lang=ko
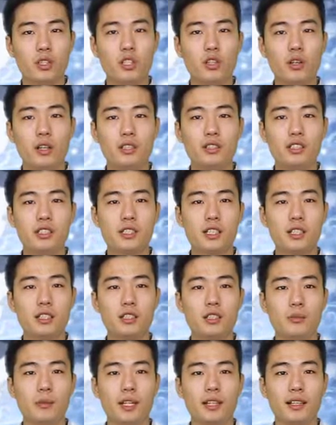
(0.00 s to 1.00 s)
이러한 시장
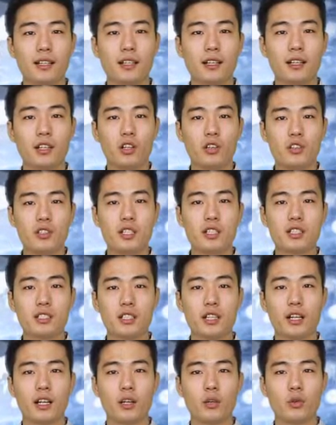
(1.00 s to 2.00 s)
흐름에 따라 현재
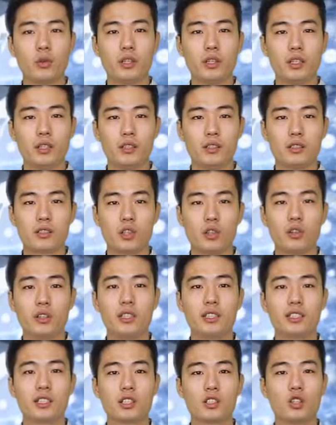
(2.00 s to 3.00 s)
진행하고 있는
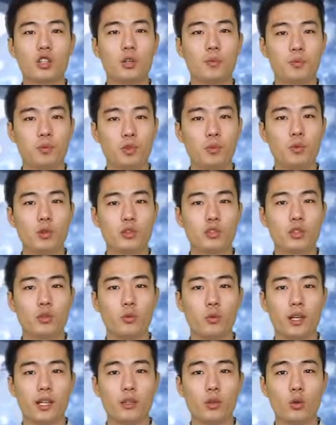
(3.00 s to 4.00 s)
전기 자전거 프로모션
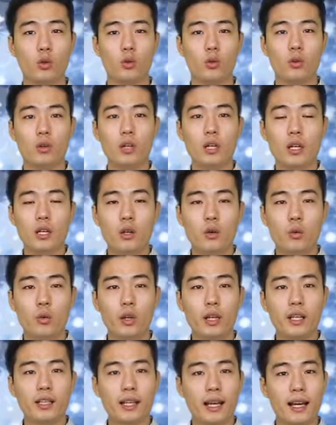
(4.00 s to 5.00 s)
외에도
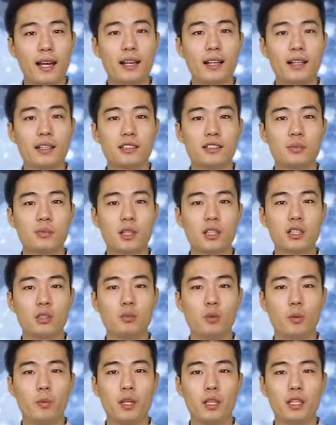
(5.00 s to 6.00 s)
올해 다양한 스마트
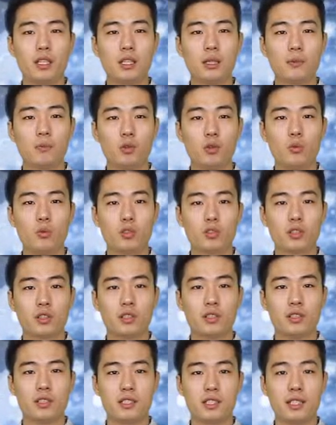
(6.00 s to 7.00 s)
모빌리티
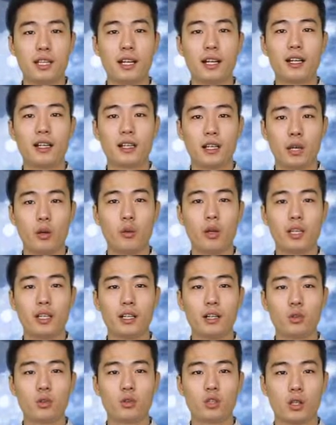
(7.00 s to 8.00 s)
프로모션을 진행할
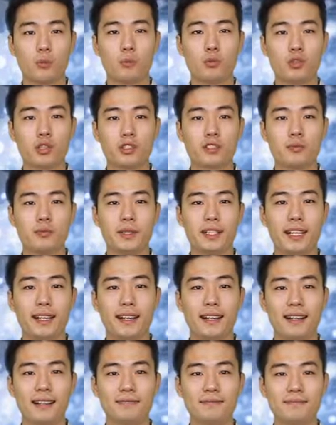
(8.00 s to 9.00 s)
계획이라고
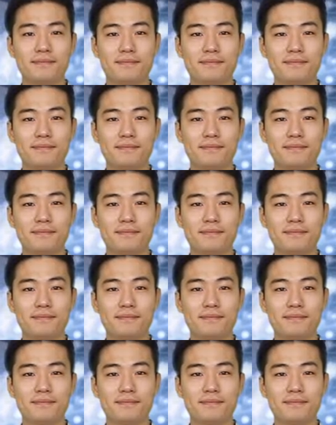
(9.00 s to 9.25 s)
덧붙였습니다.